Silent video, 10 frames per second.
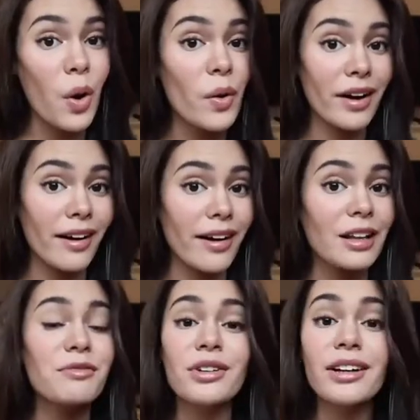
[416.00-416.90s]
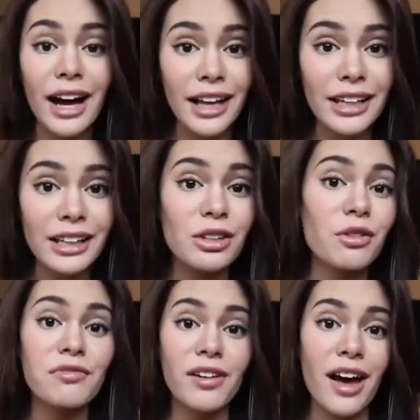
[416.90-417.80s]
Go, girl. If you got it,
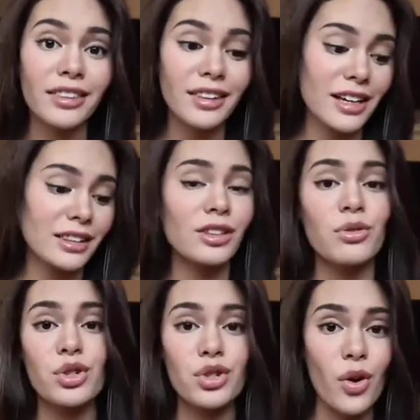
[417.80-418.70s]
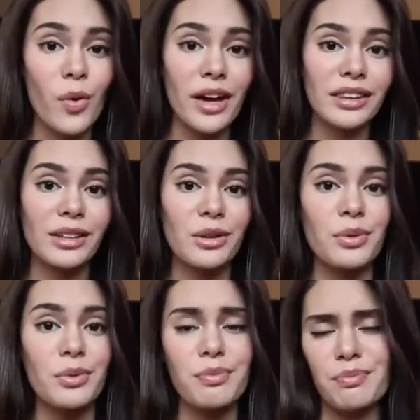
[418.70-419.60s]
you flaunt it, you show it,
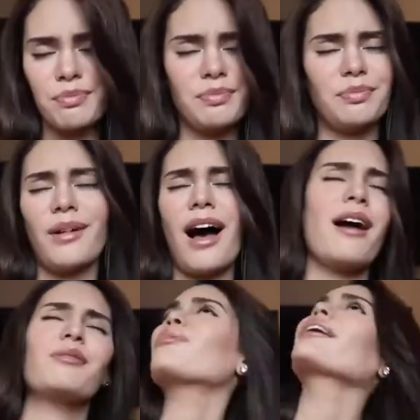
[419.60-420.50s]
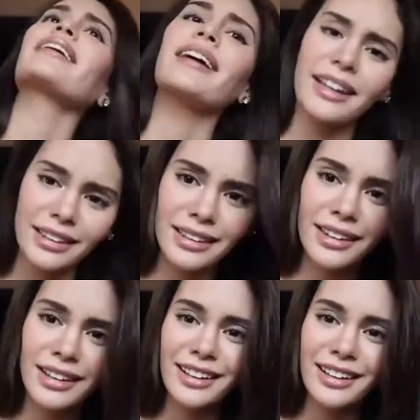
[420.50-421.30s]
you work it.